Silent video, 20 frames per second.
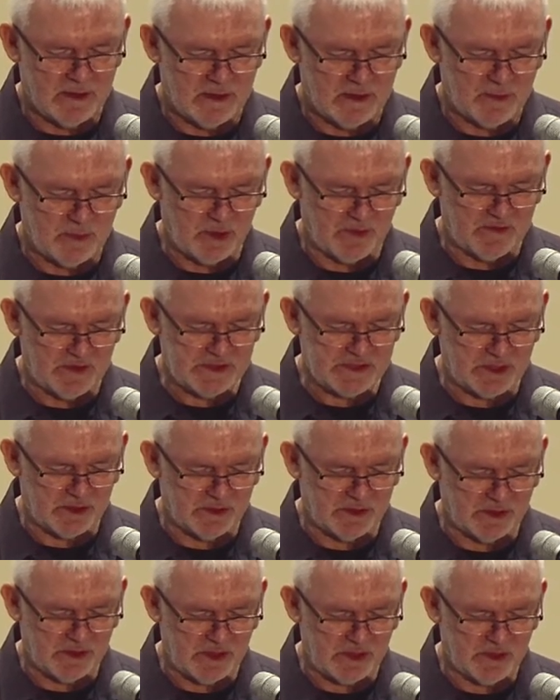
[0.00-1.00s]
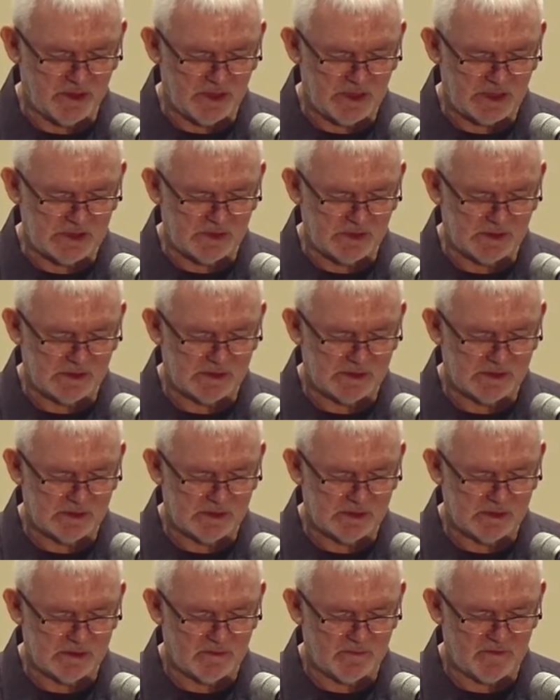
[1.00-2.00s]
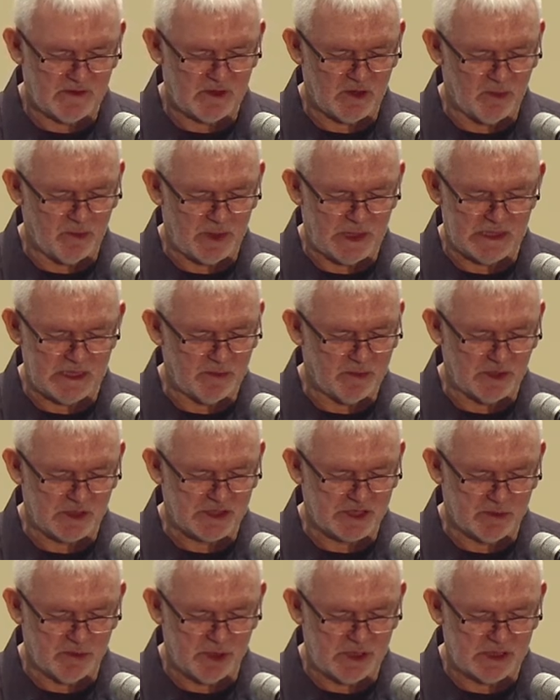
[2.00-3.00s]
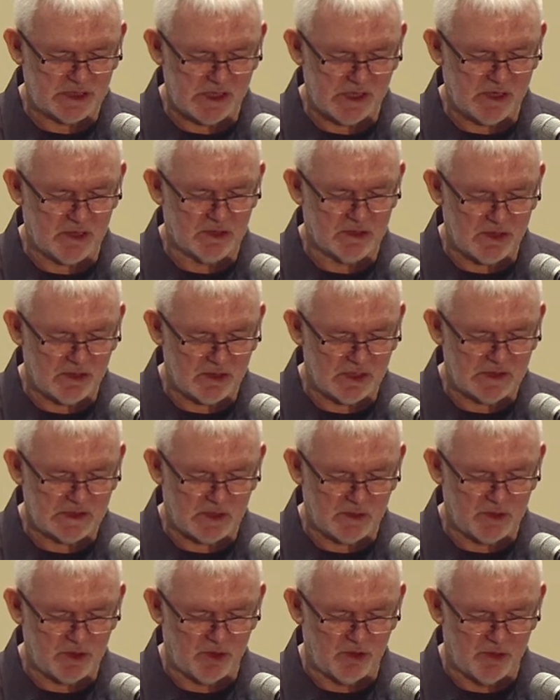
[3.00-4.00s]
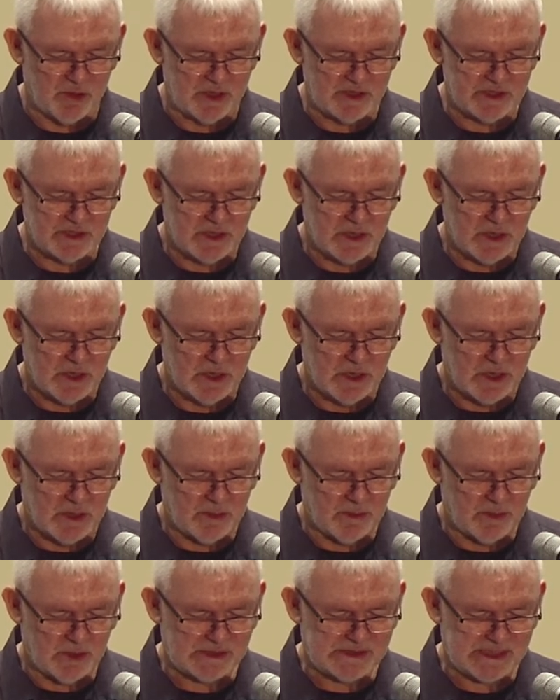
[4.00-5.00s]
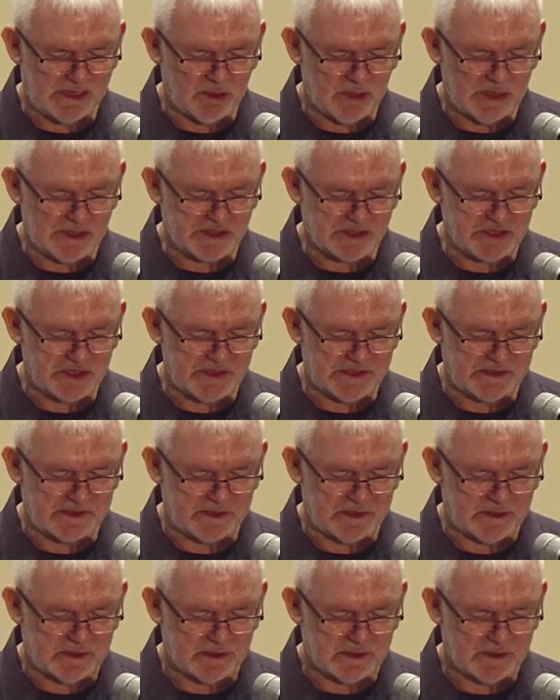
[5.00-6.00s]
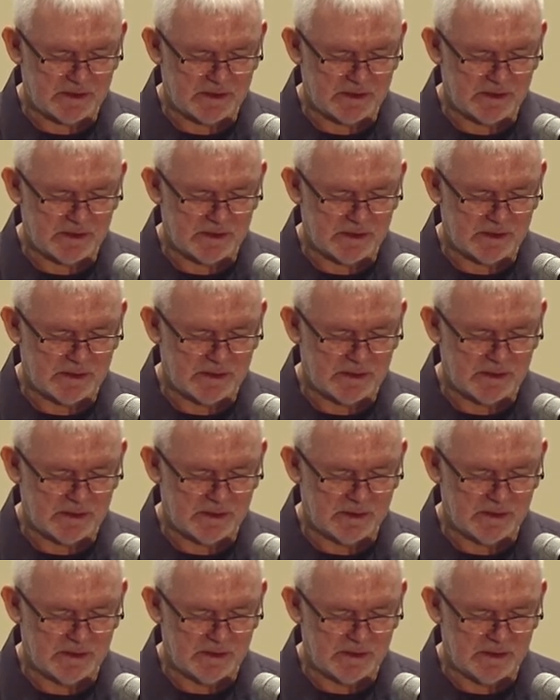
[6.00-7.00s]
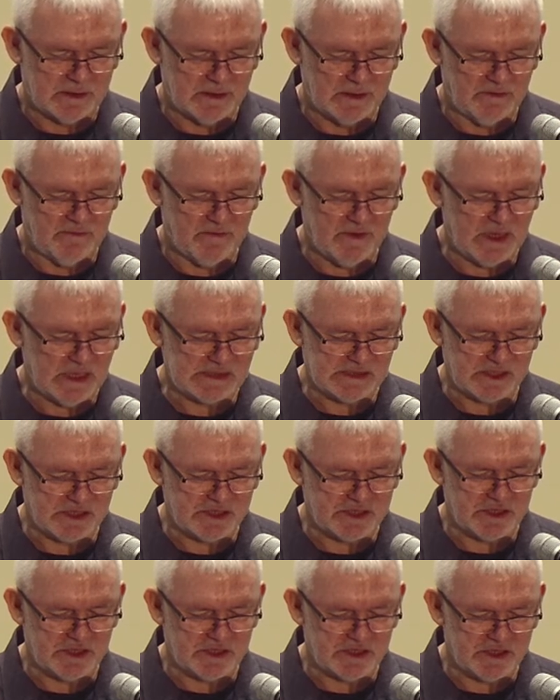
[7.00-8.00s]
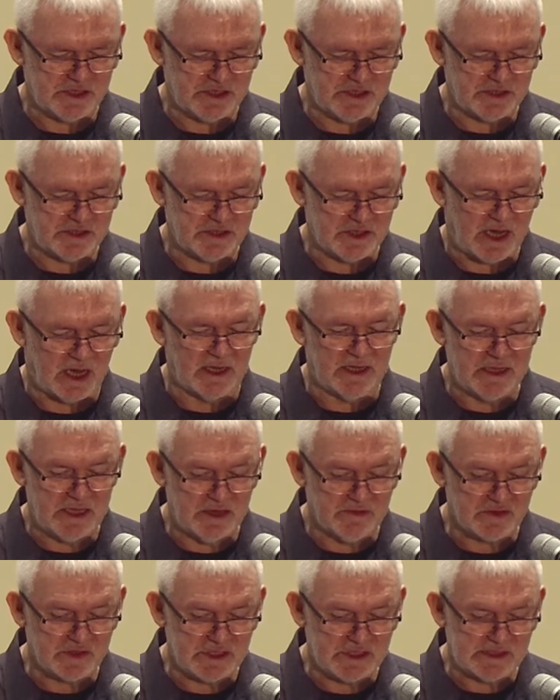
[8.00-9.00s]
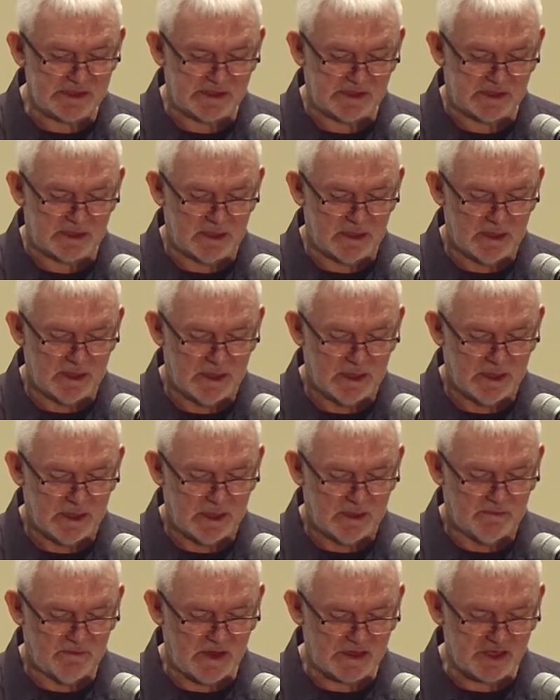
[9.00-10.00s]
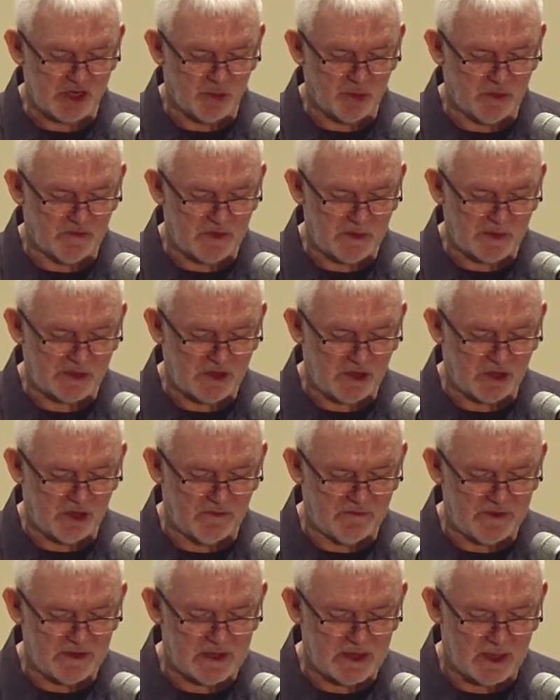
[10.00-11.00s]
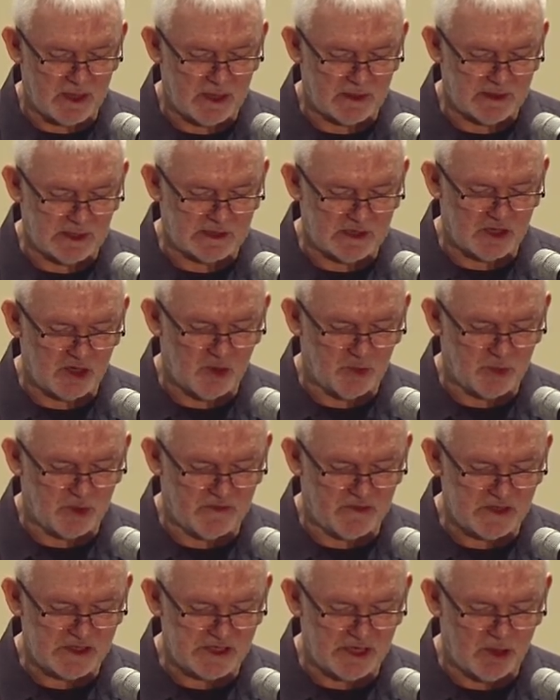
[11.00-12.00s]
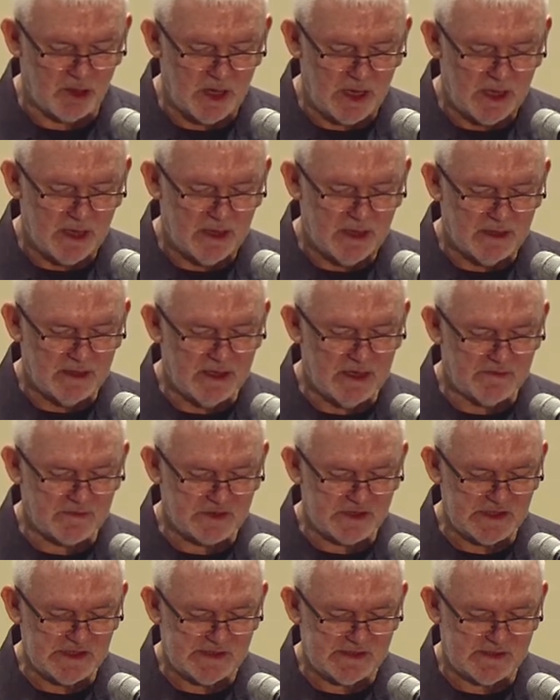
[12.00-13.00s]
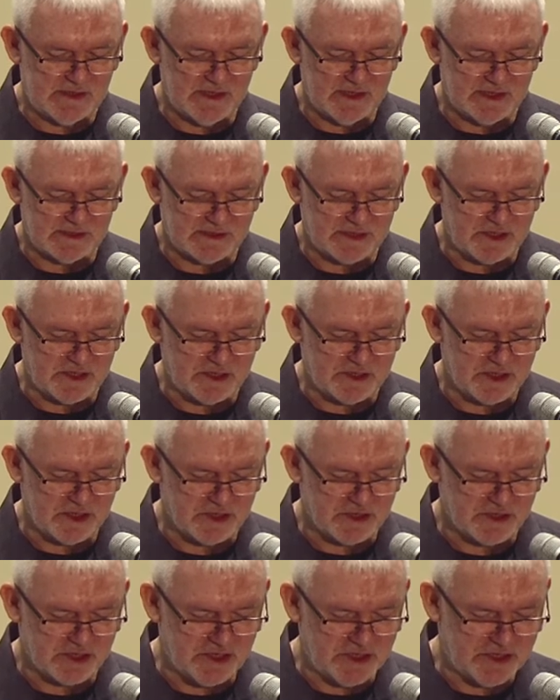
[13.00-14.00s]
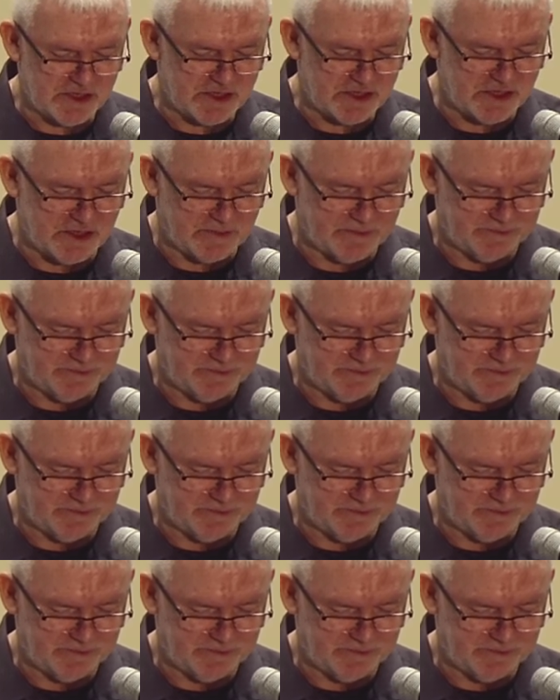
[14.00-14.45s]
Powiedział do niego Jezus: Wykąpany potrzebuje tylko nogi sobie umyć, bo cały jest czysty. I wy jesteście czyści, ale nie wszyscy. Wiedział bowiem, kto go wyda, dlatego powiedział: Nie wszyscy jesteście czyści.